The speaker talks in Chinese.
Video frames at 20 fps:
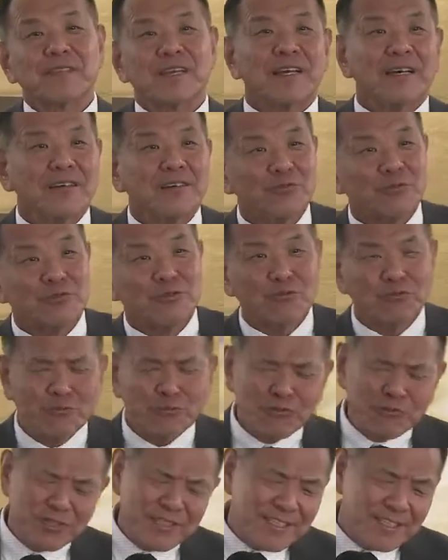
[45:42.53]
呃，我我
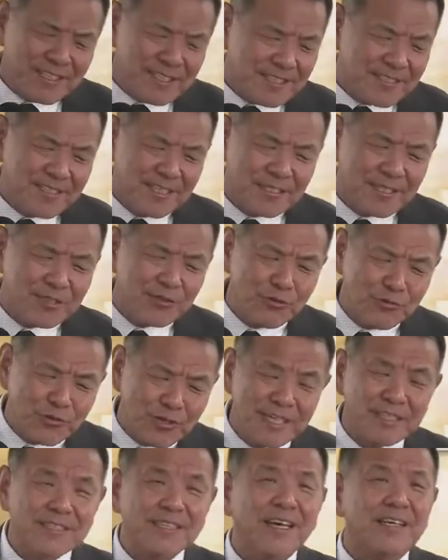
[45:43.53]
我这次也是对我
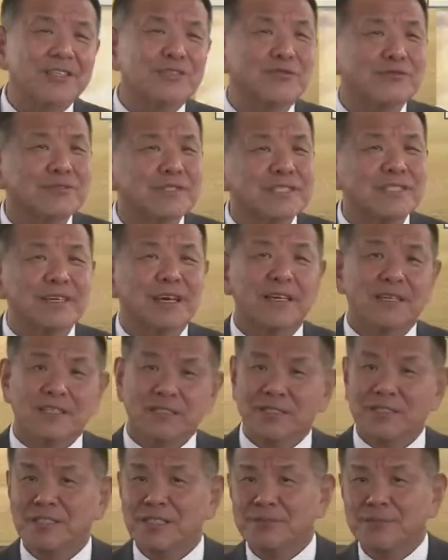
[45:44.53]
很大的冲击哈，
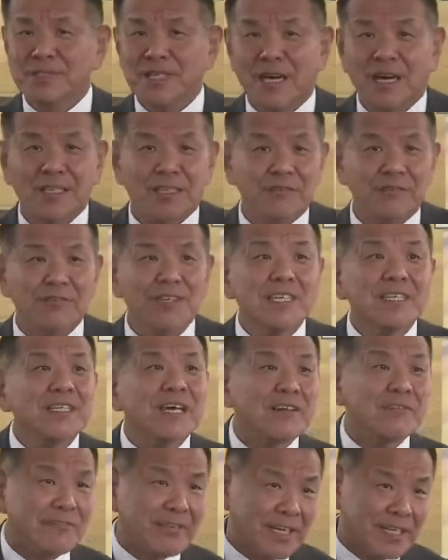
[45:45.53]
那么大的危
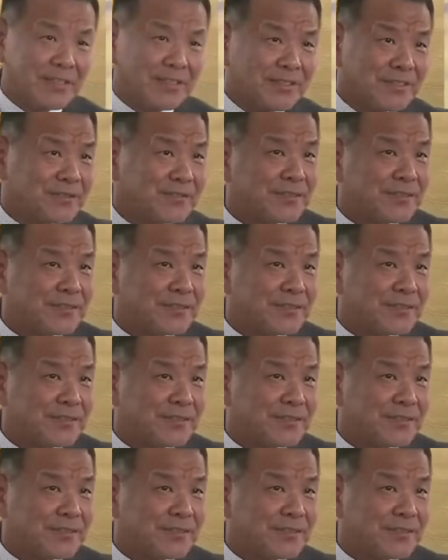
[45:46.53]
难外头，